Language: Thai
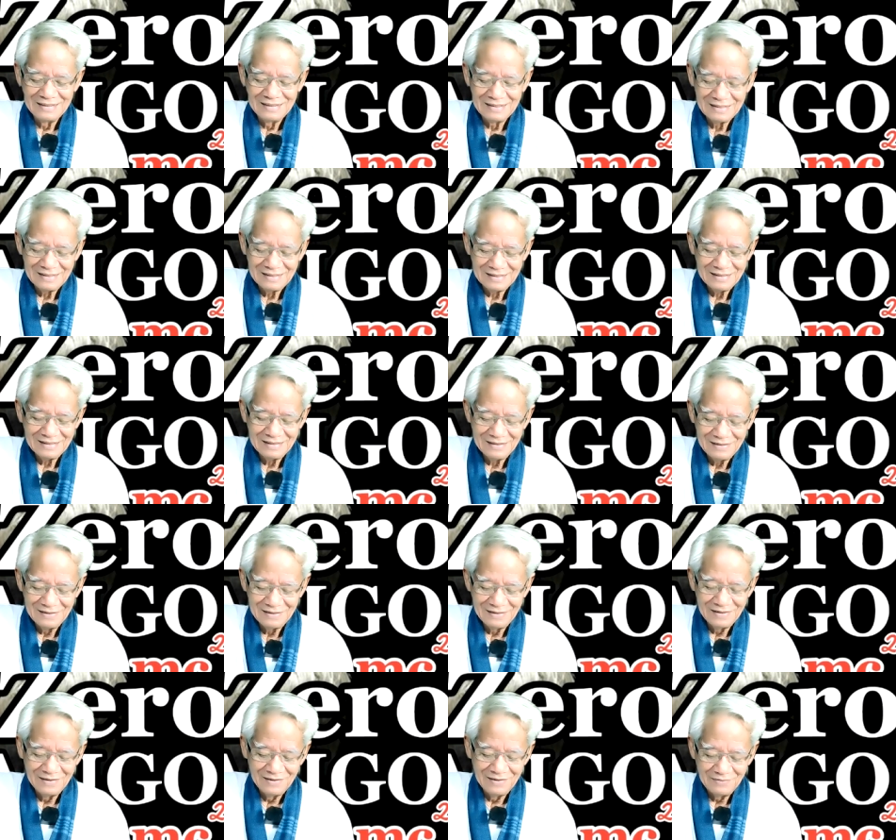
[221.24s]
นะ
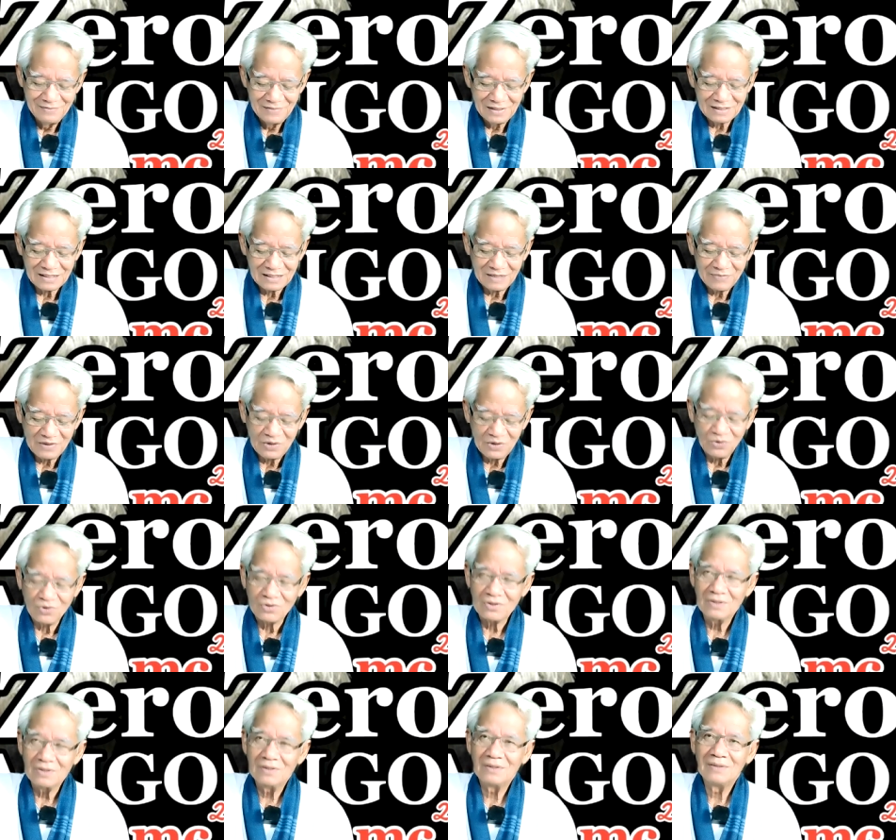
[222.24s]
พระไตรปิฎก
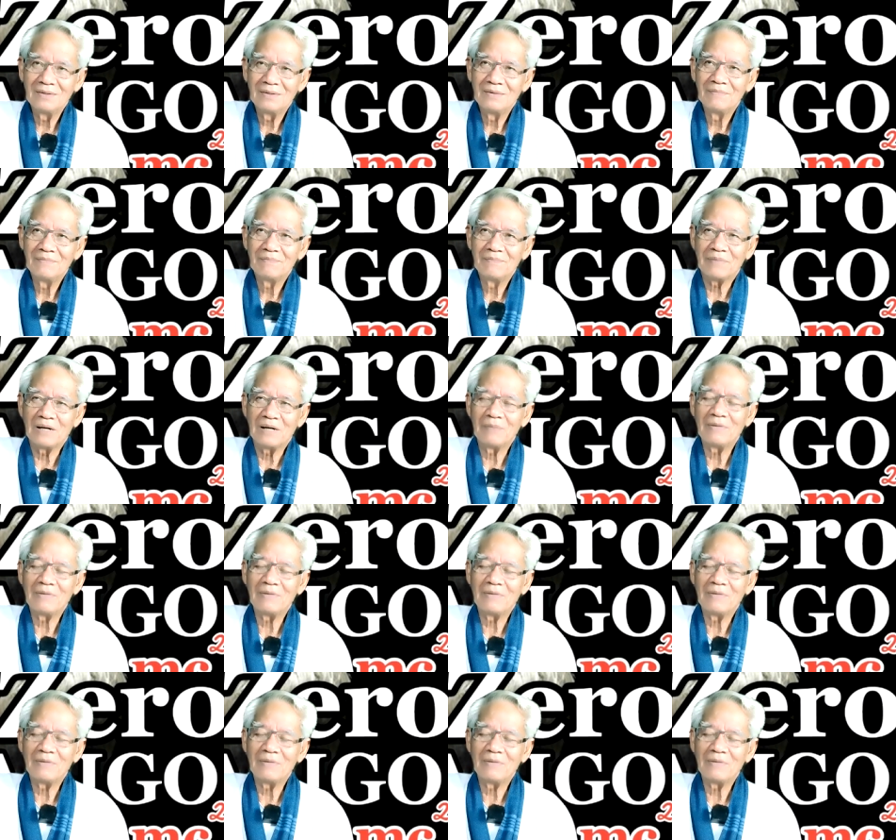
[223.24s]
ไป